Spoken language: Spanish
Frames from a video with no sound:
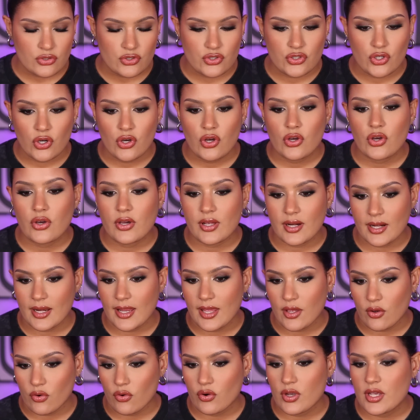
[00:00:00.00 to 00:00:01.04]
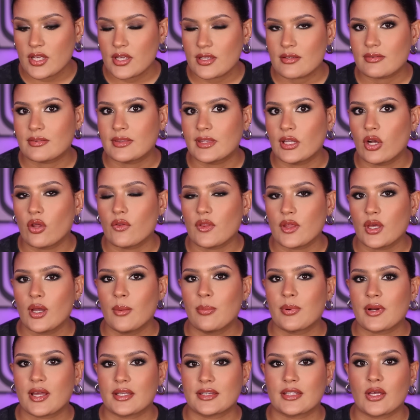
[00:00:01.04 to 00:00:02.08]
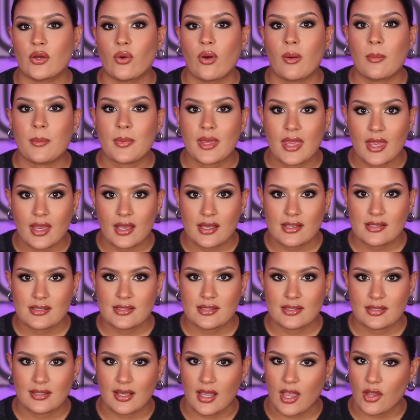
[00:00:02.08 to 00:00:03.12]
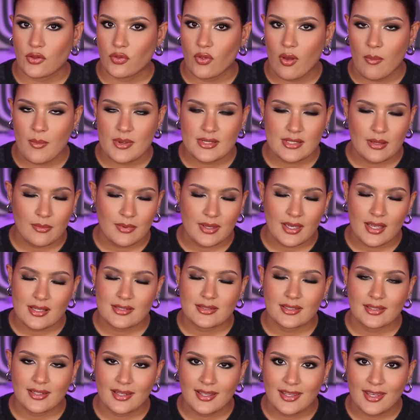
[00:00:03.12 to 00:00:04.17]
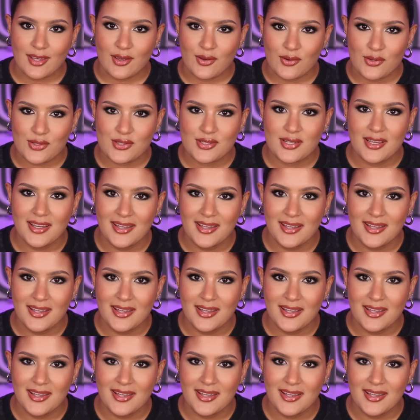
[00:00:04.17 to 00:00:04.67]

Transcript: yo creo, y te lo digo porque tengo amigas, casi todas mis amigas tienen hijos.